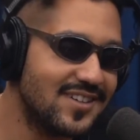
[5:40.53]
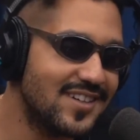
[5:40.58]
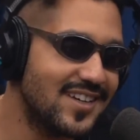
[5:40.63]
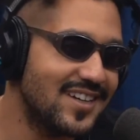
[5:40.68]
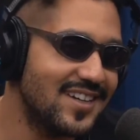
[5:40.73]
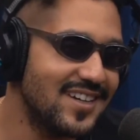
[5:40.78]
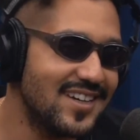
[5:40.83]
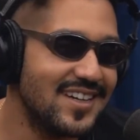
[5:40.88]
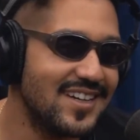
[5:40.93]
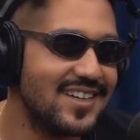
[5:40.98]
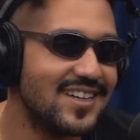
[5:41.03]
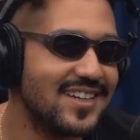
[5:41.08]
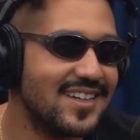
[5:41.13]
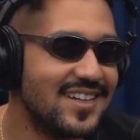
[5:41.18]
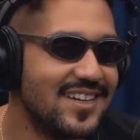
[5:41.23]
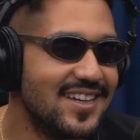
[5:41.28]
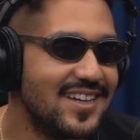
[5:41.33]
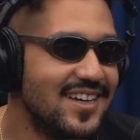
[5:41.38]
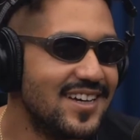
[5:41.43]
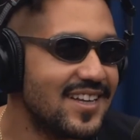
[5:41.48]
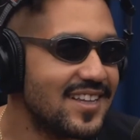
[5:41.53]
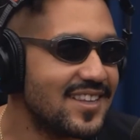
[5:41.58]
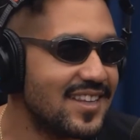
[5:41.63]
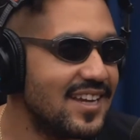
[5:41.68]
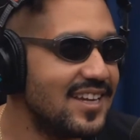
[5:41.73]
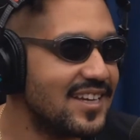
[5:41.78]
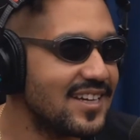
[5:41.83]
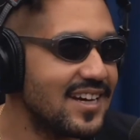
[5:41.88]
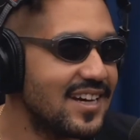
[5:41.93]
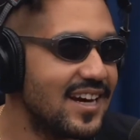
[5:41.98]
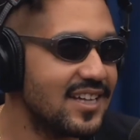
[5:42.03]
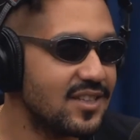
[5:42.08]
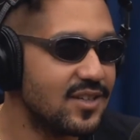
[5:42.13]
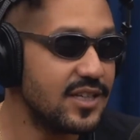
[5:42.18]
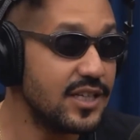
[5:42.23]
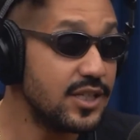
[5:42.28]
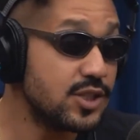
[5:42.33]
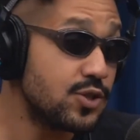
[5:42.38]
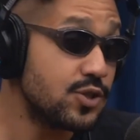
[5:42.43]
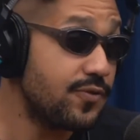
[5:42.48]
grana. Tá ligado? Tem
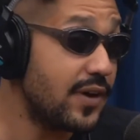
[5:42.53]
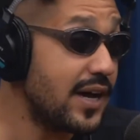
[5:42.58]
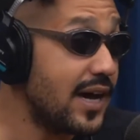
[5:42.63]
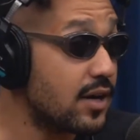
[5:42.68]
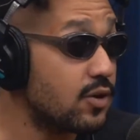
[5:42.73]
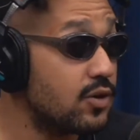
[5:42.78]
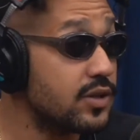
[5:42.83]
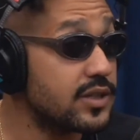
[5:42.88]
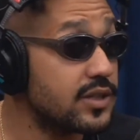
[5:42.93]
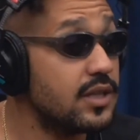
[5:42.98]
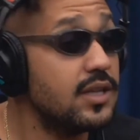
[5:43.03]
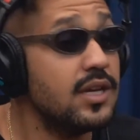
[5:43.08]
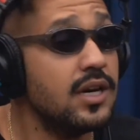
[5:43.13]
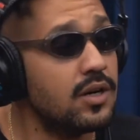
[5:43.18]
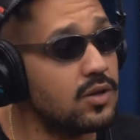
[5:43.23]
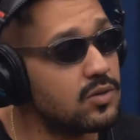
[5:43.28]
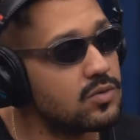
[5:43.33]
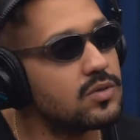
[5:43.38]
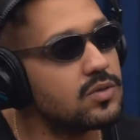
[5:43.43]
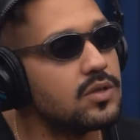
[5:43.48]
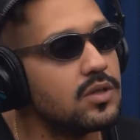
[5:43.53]
sim, isso porra, vai dinheiro pra caralho do